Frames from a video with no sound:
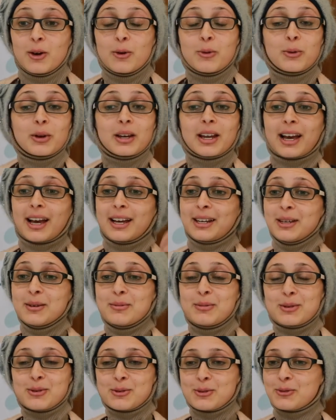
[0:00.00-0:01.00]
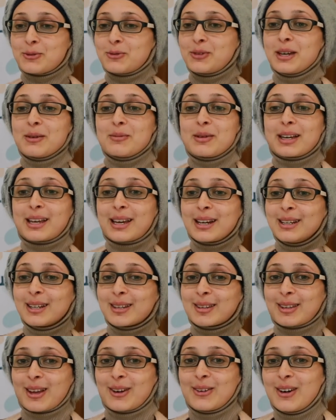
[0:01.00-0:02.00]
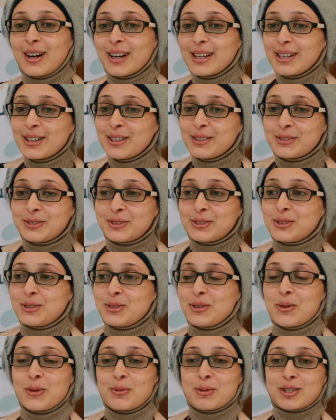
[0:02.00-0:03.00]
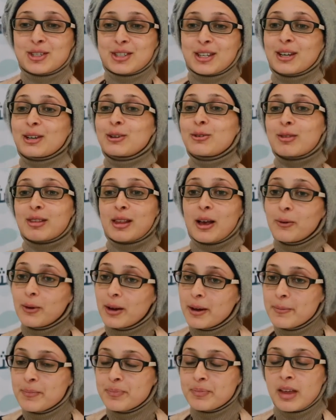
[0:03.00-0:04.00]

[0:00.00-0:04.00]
والغريب انه فيها من كل الطوائف وبيشتغلوا سوا